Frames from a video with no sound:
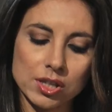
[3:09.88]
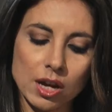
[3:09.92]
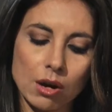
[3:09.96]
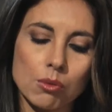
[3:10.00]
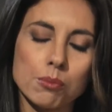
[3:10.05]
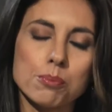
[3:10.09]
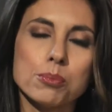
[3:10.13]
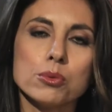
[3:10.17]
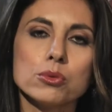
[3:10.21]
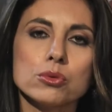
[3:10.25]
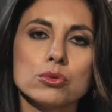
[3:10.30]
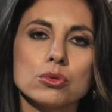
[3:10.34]
da un
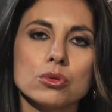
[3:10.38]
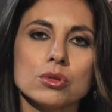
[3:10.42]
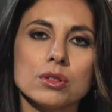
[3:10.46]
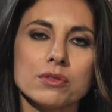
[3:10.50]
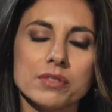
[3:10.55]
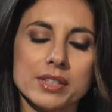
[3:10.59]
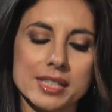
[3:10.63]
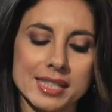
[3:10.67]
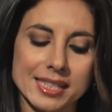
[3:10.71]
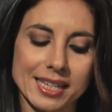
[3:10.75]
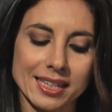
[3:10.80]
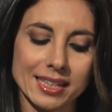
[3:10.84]
punto di
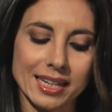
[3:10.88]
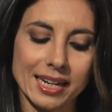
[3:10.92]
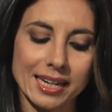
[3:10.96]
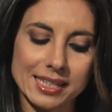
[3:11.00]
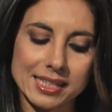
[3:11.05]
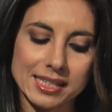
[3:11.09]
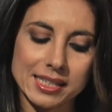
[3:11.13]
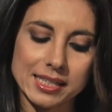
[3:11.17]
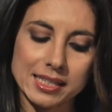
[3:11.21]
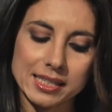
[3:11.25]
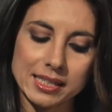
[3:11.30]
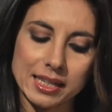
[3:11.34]
vista
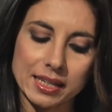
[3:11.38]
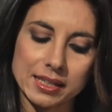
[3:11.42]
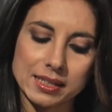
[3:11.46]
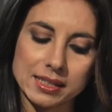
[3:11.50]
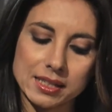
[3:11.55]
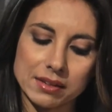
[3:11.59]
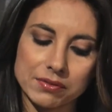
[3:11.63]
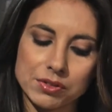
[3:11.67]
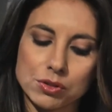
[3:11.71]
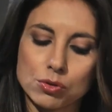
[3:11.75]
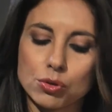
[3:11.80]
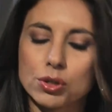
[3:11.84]
dell'assistenza,
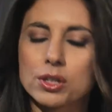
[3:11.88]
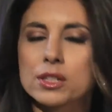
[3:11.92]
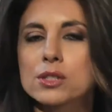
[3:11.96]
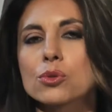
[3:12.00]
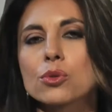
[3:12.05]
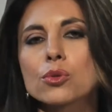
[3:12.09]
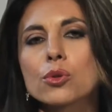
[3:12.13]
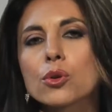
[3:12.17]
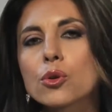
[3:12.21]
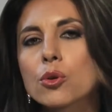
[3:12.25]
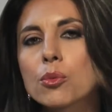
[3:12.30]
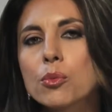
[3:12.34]
visto che
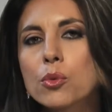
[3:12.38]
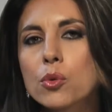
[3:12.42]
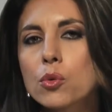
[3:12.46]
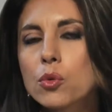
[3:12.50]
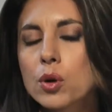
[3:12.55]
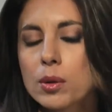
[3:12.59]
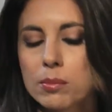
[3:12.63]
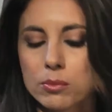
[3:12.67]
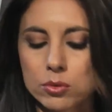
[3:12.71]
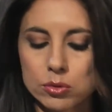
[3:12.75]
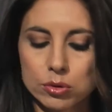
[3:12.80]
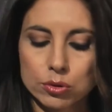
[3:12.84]
sono comunque
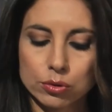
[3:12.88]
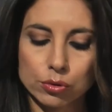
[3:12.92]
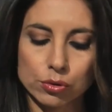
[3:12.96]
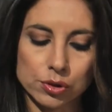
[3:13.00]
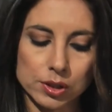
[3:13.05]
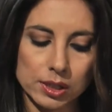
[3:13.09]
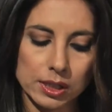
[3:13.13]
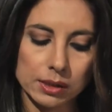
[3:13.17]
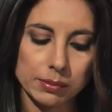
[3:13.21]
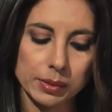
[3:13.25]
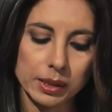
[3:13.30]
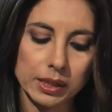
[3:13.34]
molto
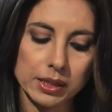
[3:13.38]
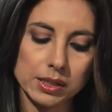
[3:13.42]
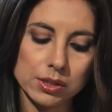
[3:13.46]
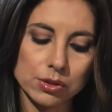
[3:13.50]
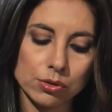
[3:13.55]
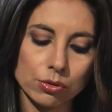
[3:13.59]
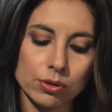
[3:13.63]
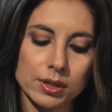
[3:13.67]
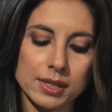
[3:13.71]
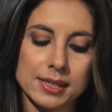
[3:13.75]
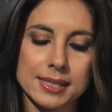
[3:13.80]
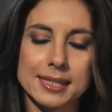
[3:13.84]
simili,
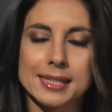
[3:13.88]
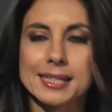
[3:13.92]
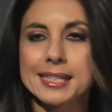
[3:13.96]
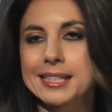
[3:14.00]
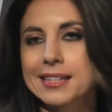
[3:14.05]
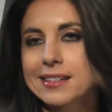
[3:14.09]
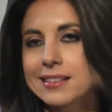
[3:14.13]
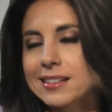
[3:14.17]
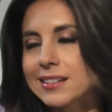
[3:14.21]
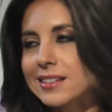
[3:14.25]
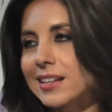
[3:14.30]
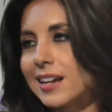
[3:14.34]
sono
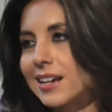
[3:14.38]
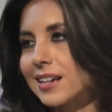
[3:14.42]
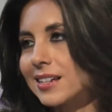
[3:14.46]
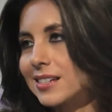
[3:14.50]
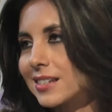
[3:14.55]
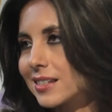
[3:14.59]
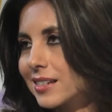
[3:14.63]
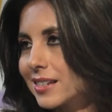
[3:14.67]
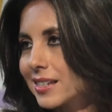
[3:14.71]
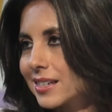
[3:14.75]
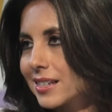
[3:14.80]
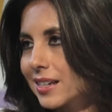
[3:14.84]
assistiti dalla
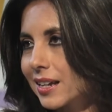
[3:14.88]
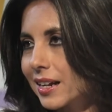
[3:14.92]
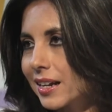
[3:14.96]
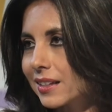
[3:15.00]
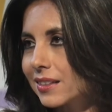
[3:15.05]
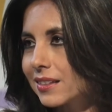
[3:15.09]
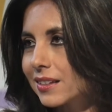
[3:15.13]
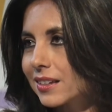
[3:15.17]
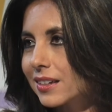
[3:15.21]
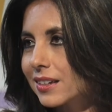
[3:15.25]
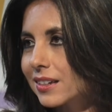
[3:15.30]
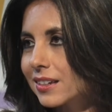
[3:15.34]
stessa
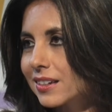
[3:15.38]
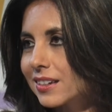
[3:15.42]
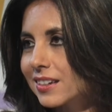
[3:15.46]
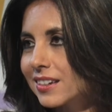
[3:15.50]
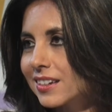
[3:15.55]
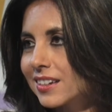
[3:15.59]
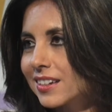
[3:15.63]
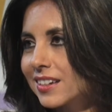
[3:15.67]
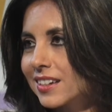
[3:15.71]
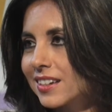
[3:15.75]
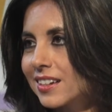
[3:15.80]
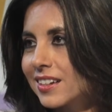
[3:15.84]
rete?